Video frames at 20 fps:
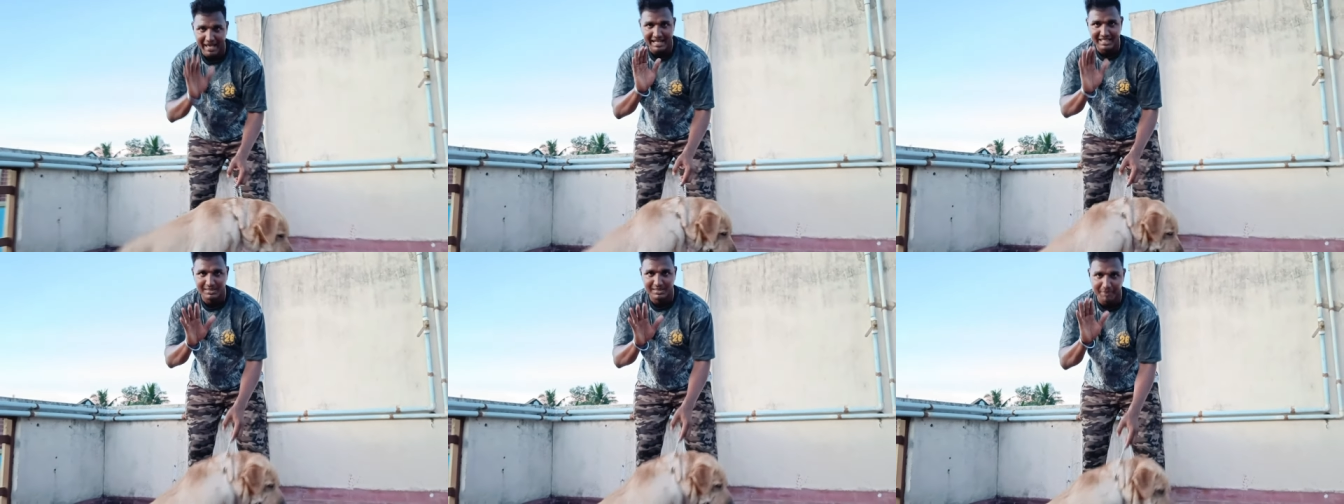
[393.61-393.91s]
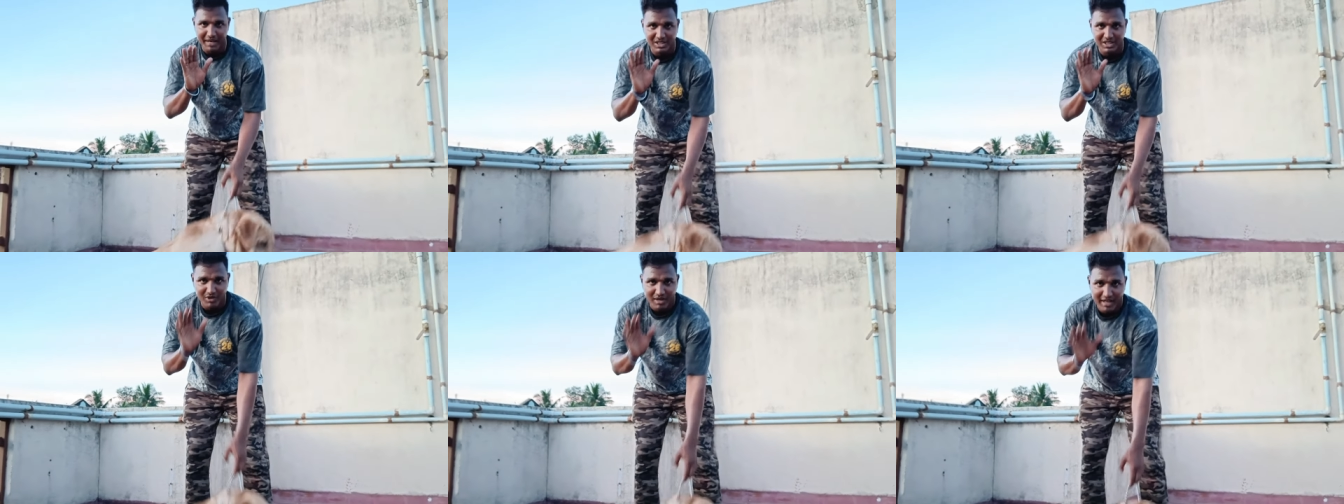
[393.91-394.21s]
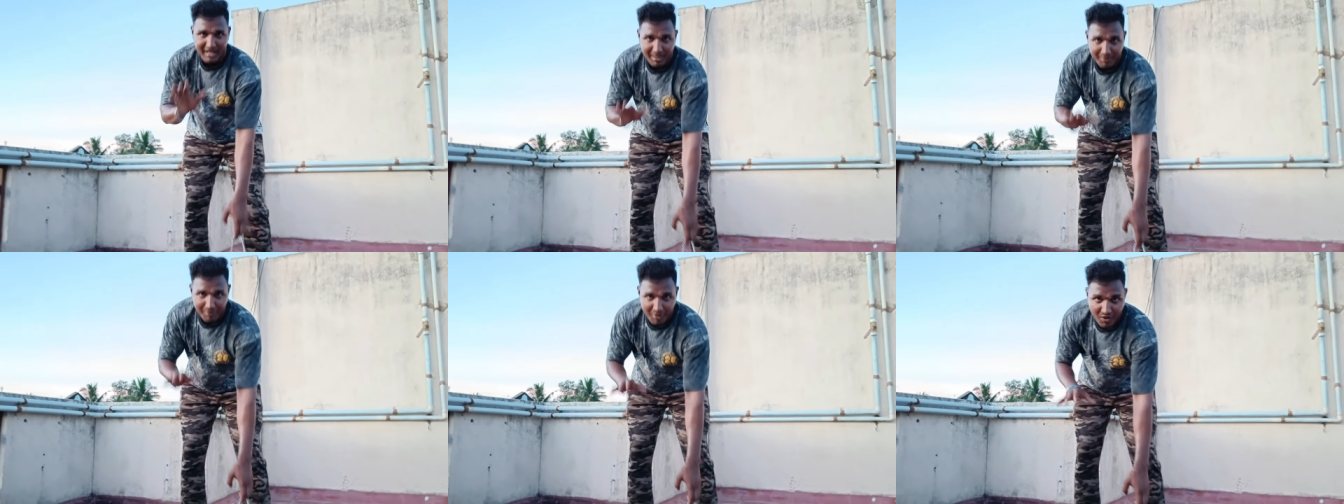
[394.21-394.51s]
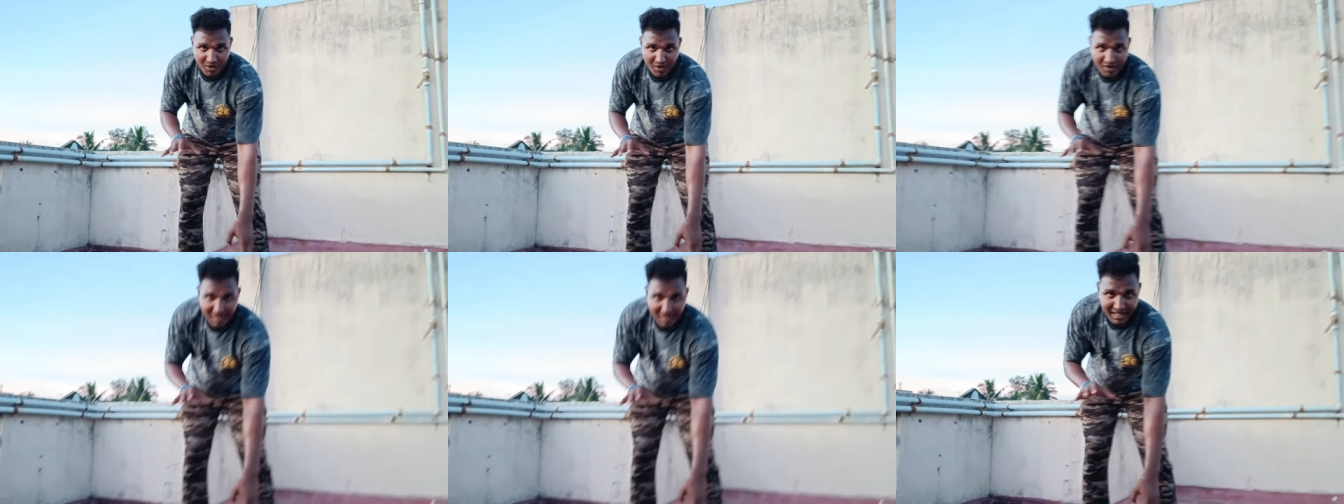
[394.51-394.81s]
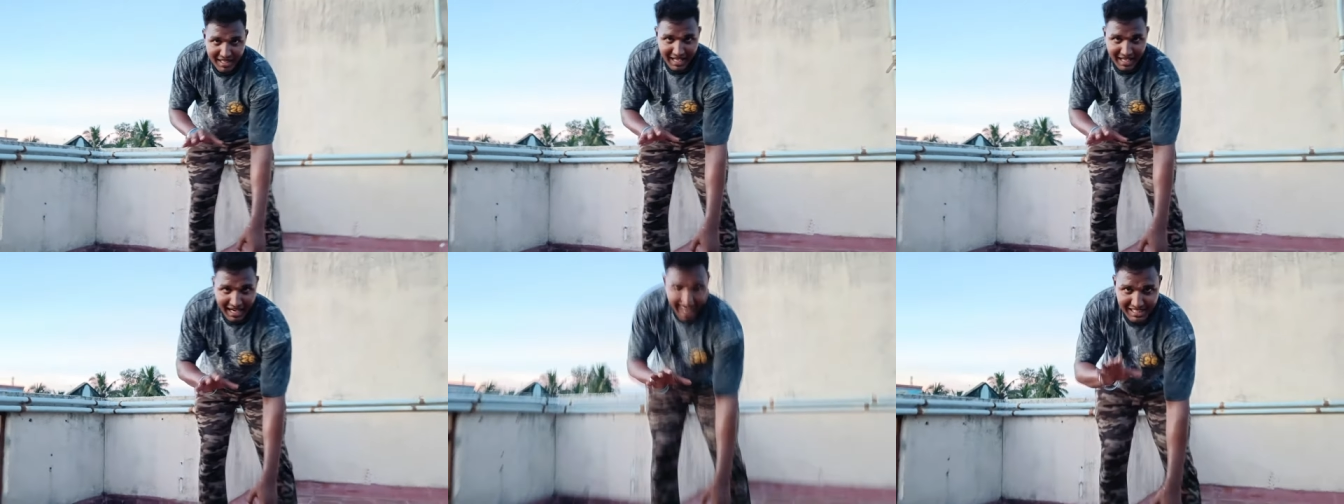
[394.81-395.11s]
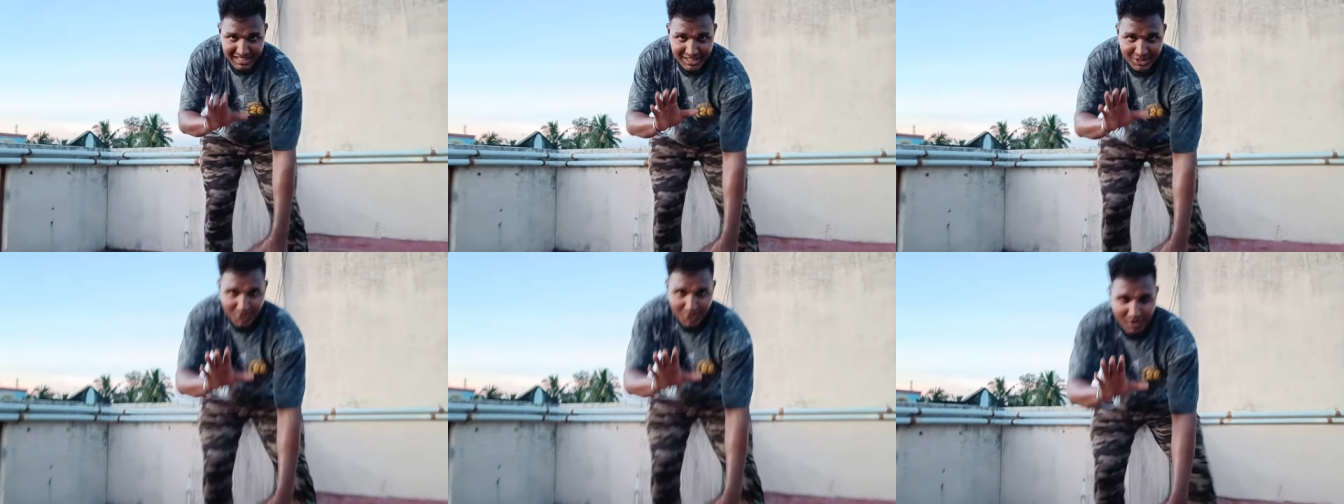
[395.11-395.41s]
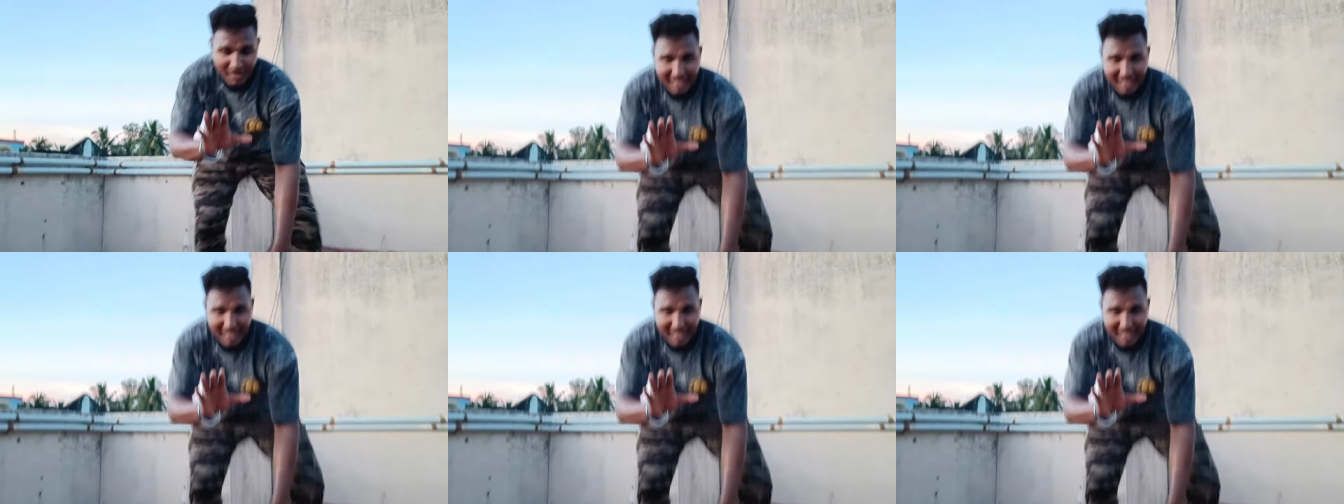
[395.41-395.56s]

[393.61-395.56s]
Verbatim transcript: பேரண்ட்ஸ் பாத்து வாங்கலாம் ப்ரோ அடிச்சு